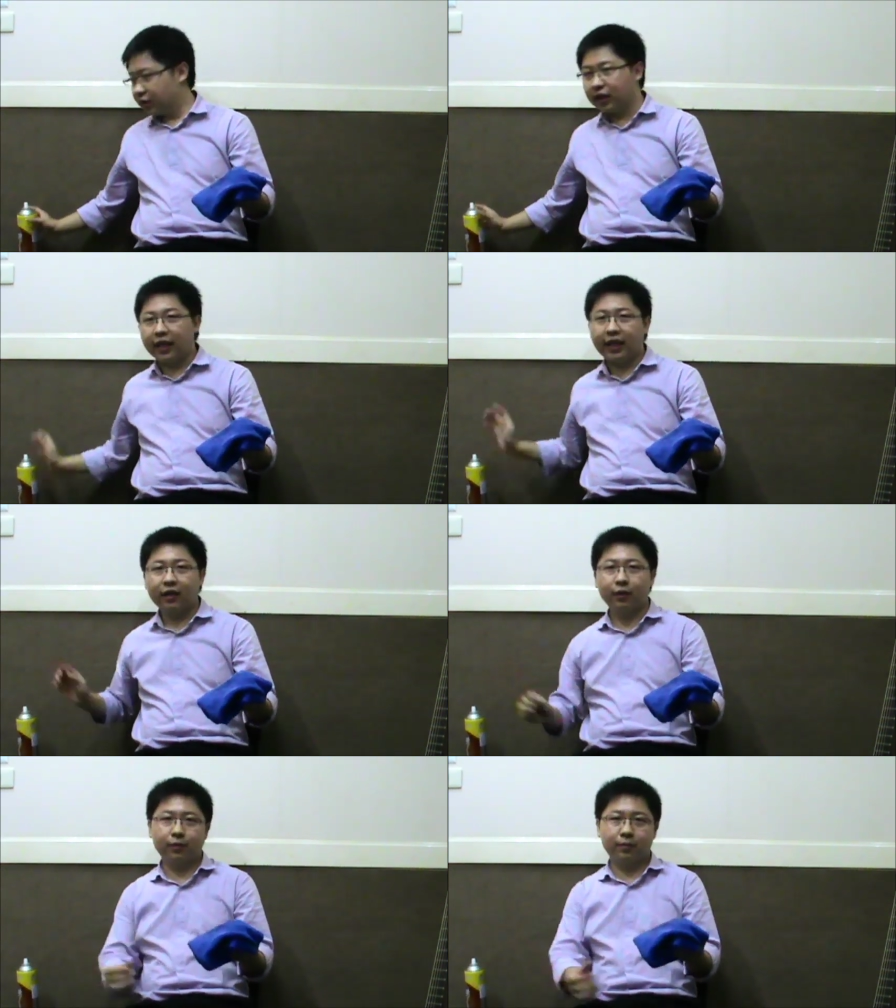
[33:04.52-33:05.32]
เสร็จแล้ว
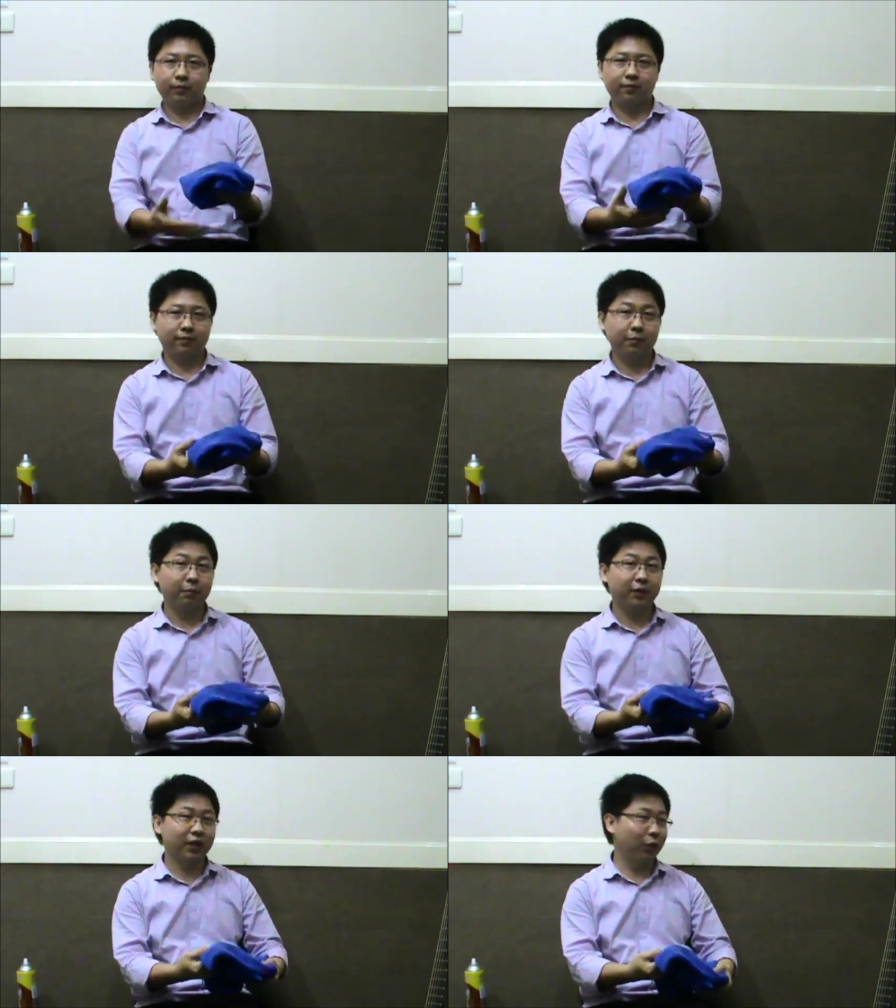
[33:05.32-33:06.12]

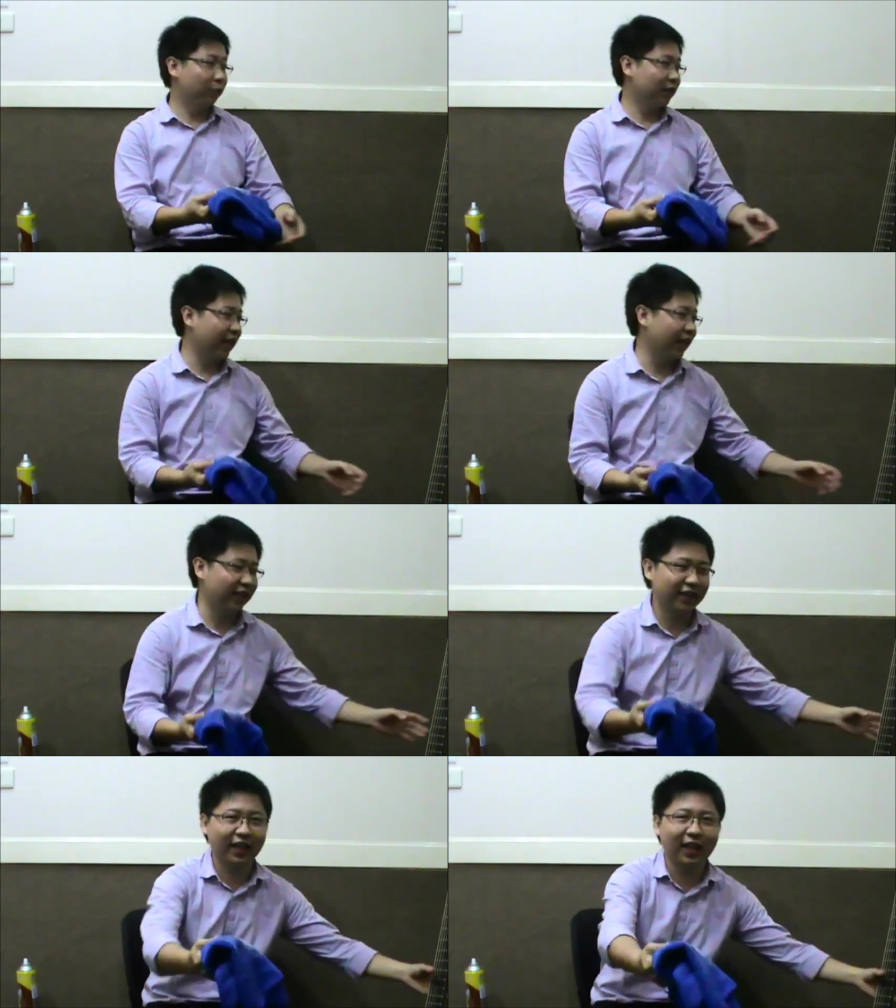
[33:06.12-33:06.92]
มันจะคุ้มยังไง
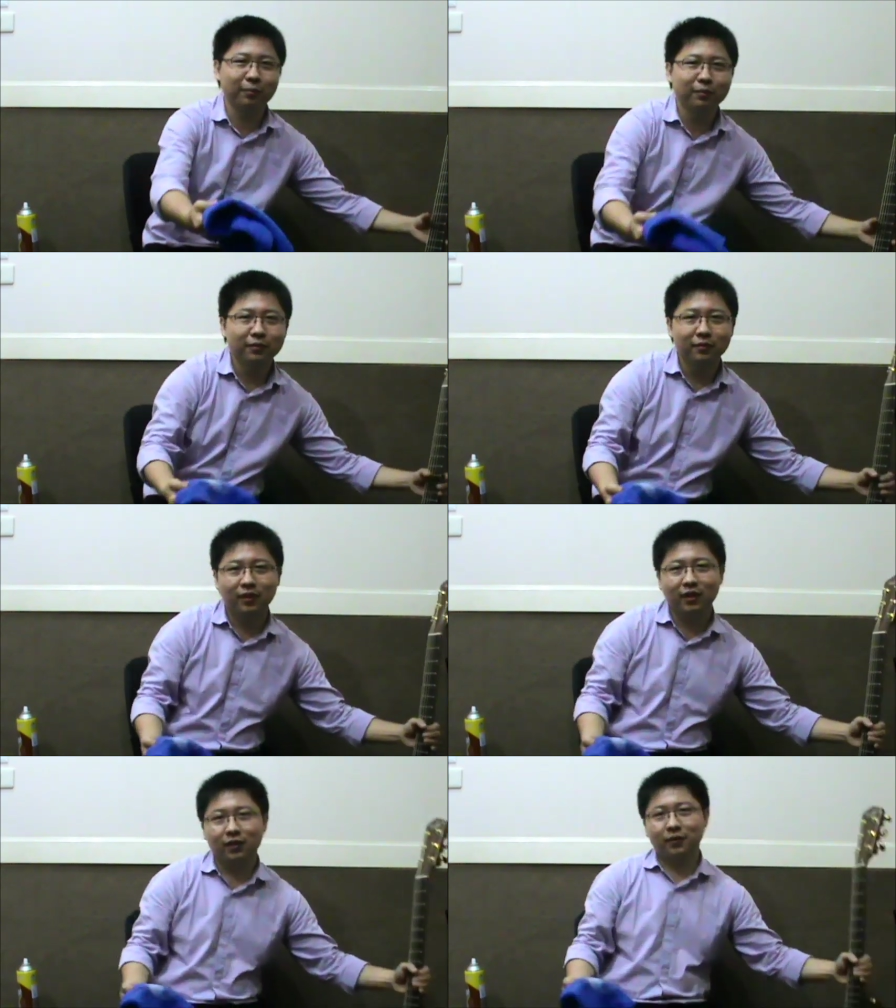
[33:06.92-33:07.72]
นะครับ
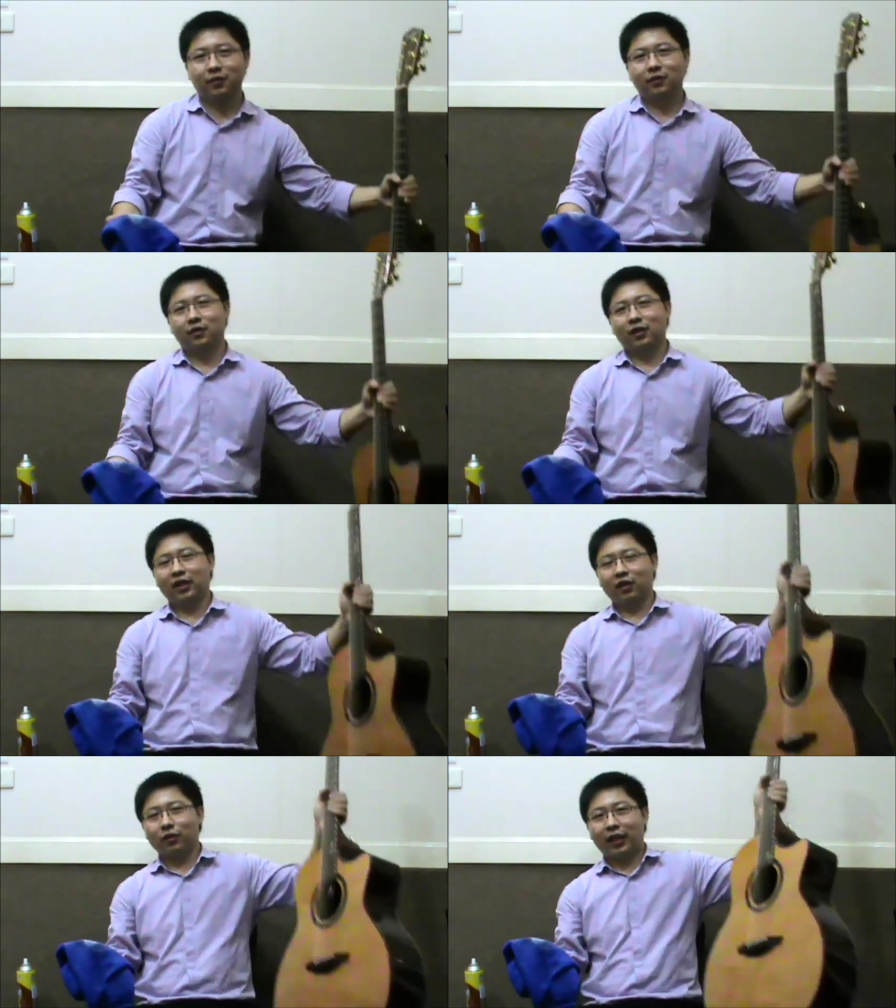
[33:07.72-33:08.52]
ขั้น
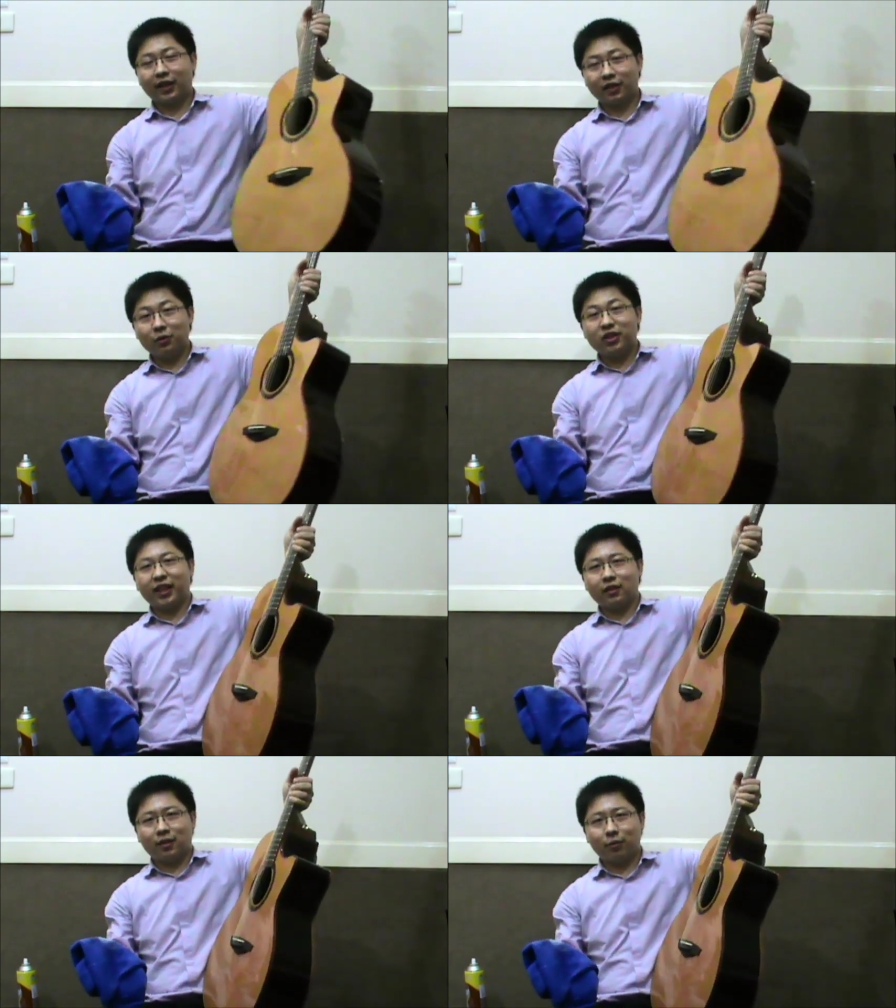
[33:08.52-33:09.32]
ตอนท้ายก็ต้องเช็ด
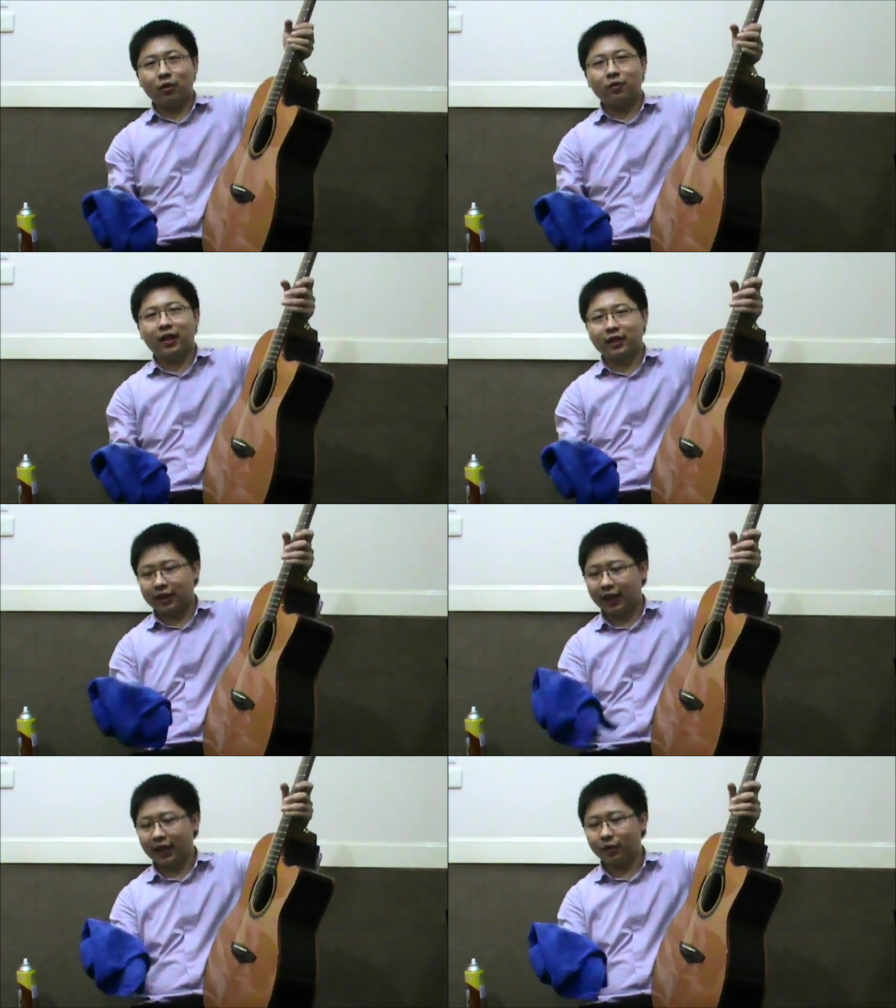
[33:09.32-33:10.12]
ทำความสะอาดกี
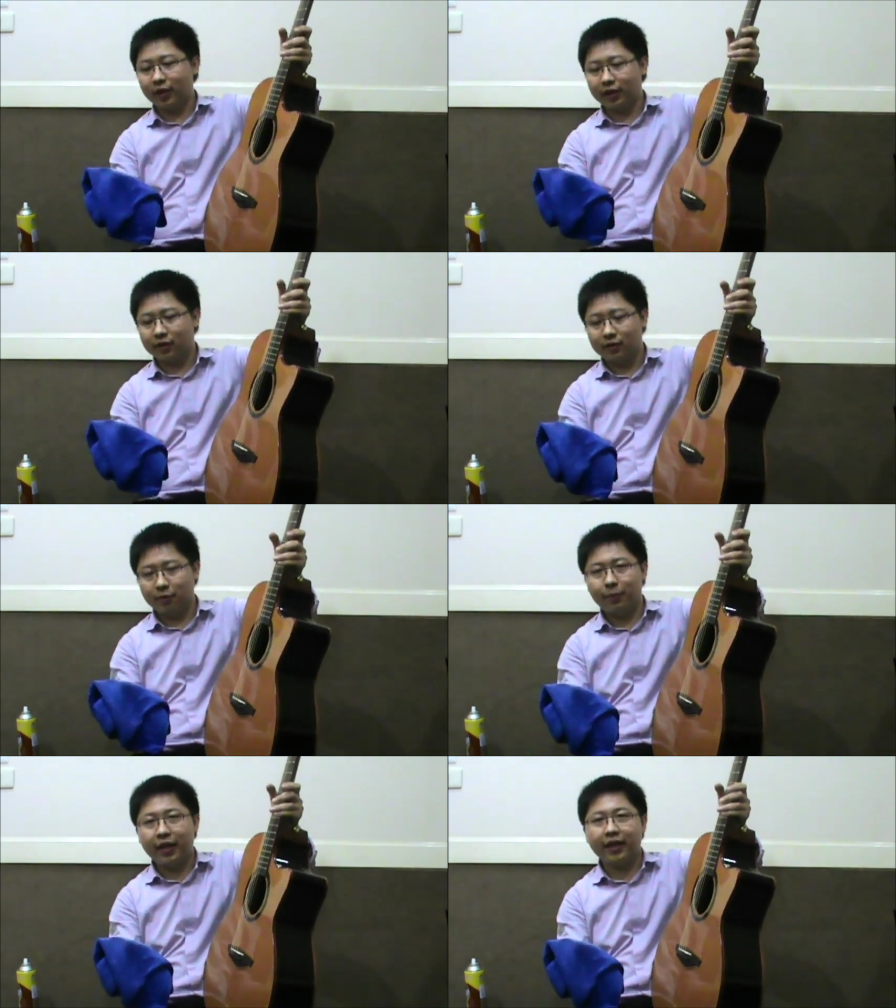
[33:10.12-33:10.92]
ตาร์ด้วย
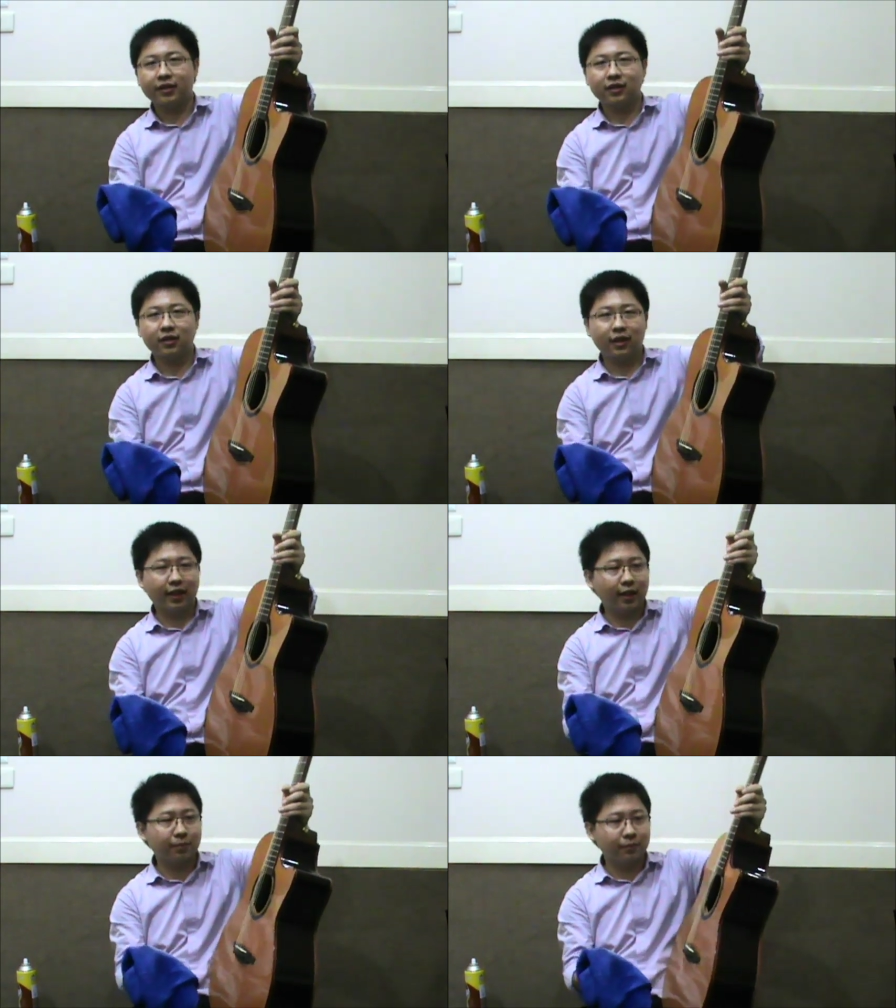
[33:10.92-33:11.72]
เพจนะ
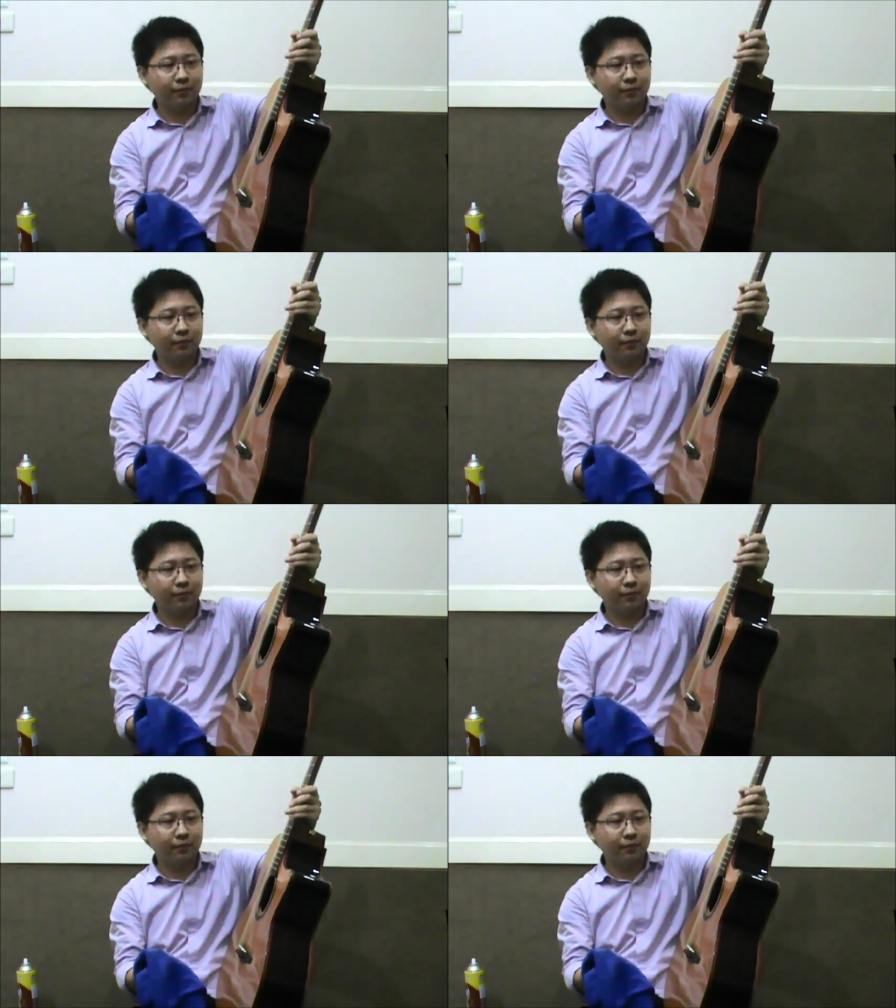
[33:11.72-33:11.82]
ครับ